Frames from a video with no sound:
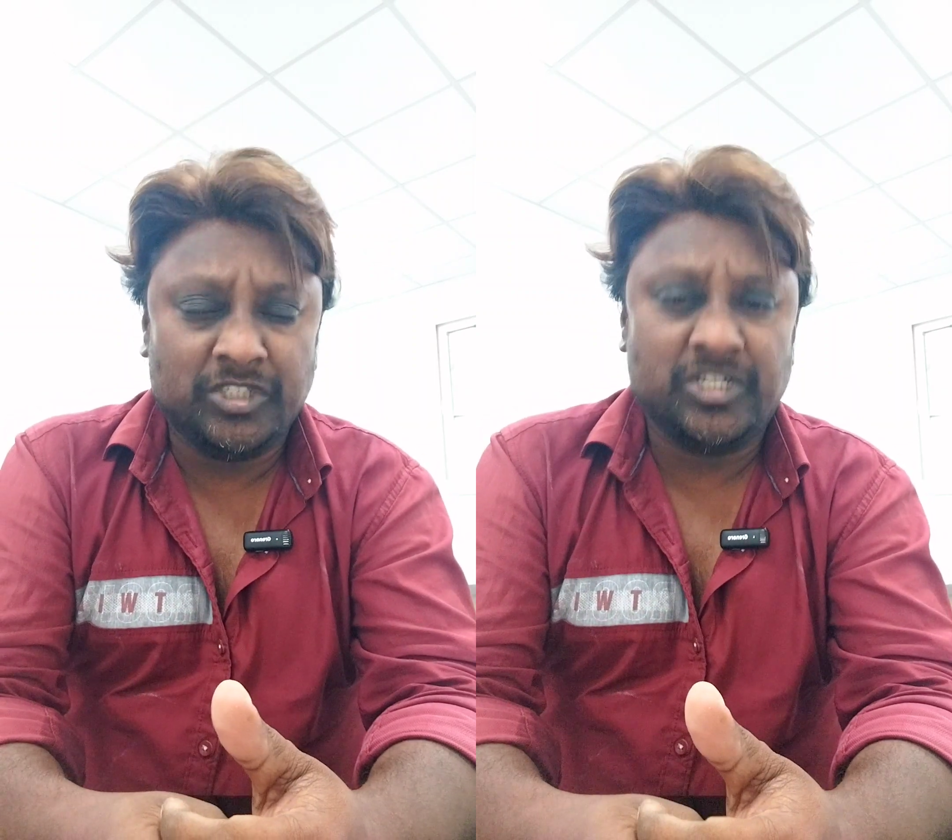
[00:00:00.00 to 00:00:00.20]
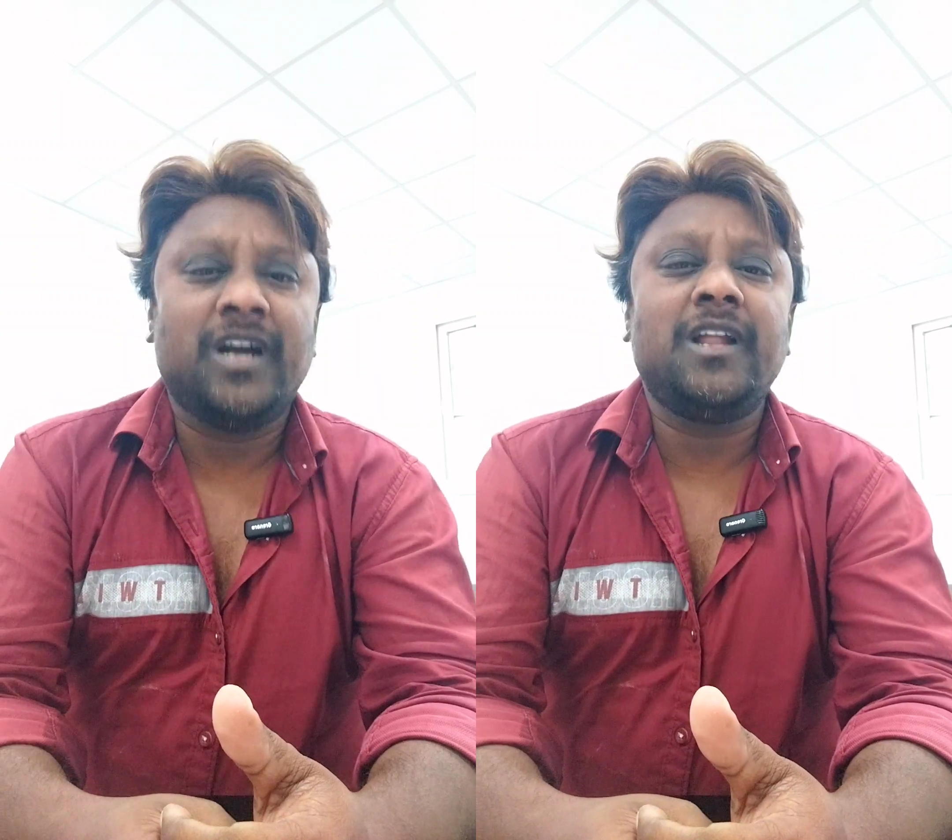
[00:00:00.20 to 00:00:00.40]

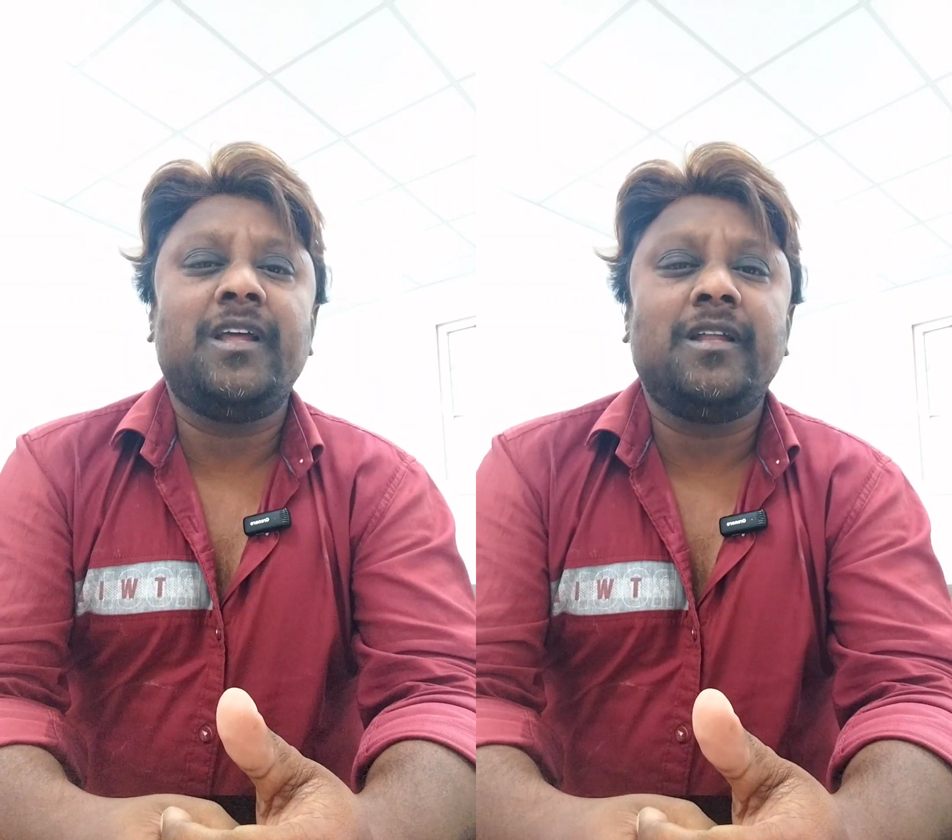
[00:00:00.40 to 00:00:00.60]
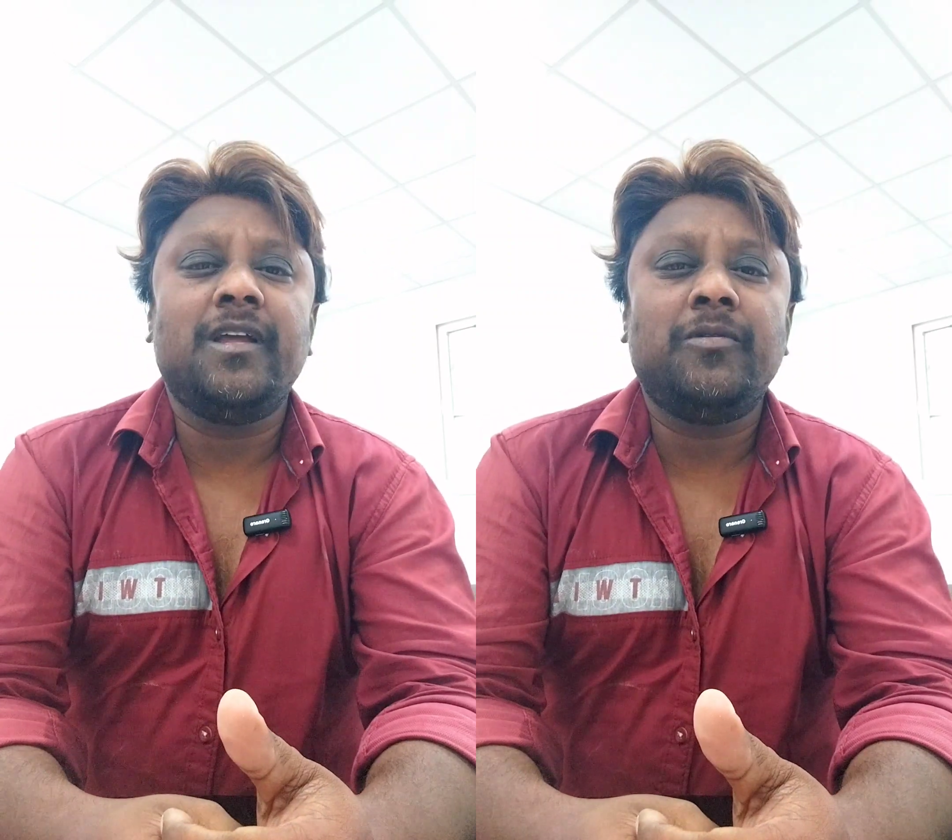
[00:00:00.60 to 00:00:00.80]
జగన్
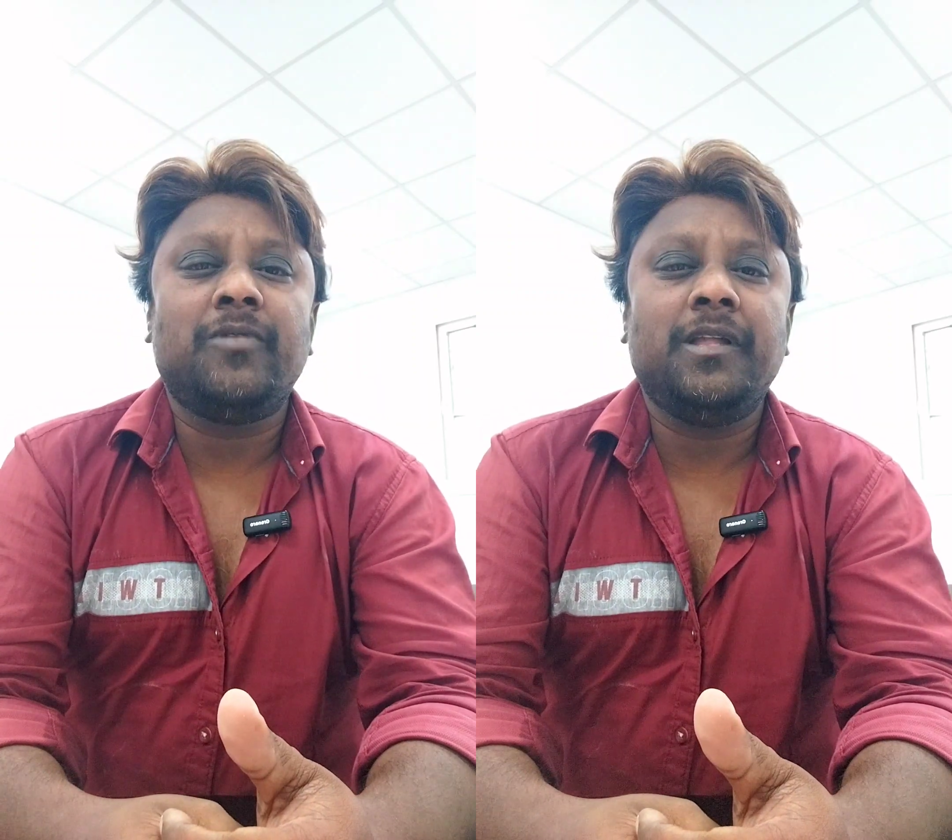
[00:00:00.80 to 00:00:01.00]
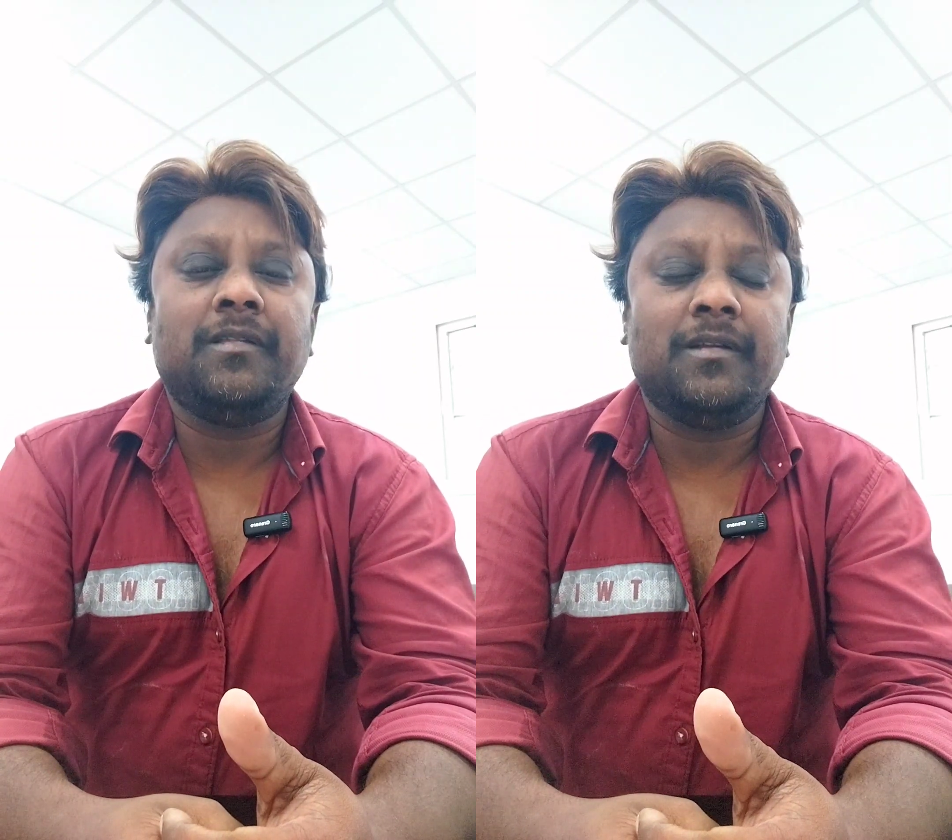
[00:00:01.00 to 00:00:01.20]
అనే నేను
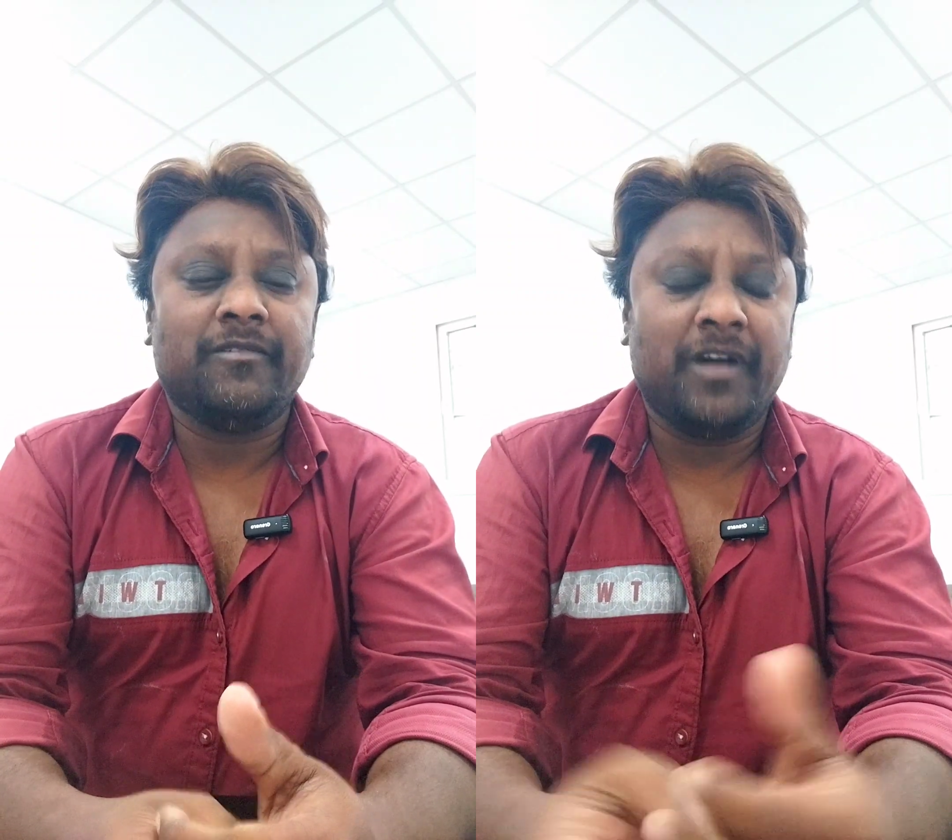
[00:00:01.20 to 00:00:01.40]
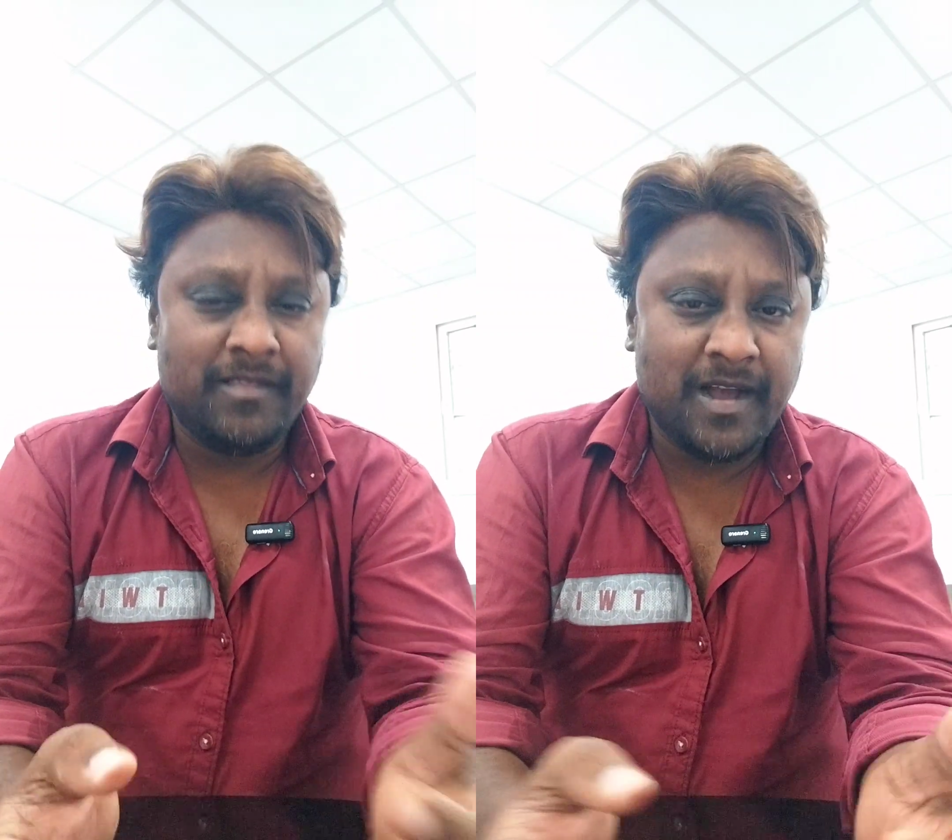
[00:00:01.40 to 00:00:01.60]
అని
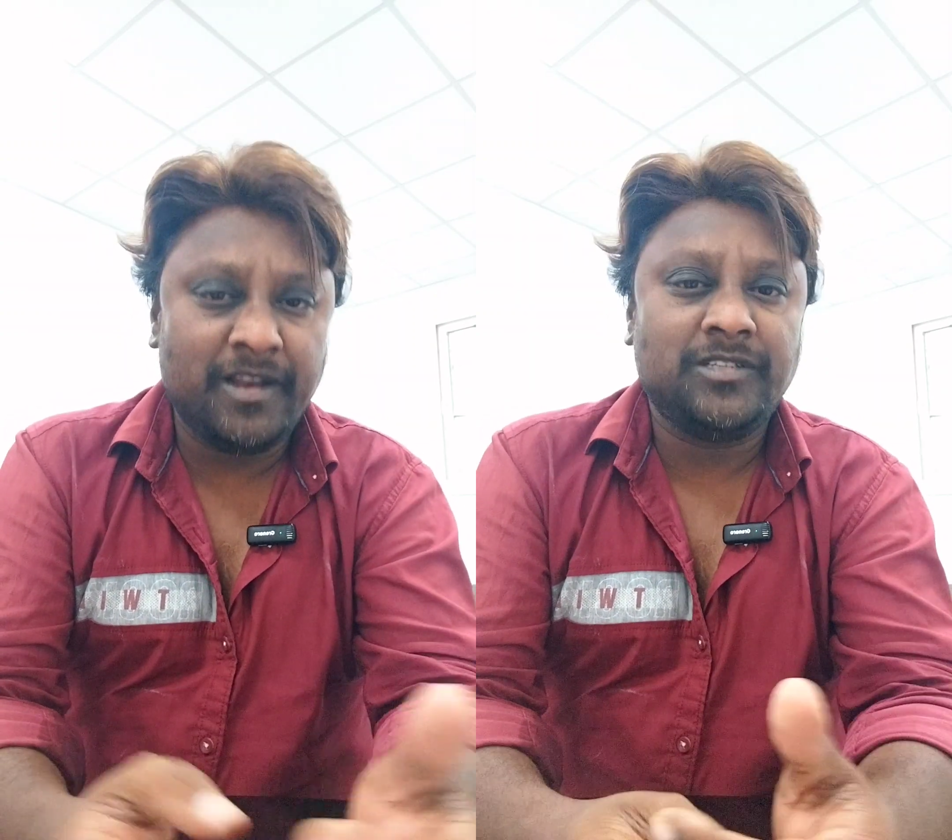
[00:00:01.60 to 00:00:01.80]
వైజాగ్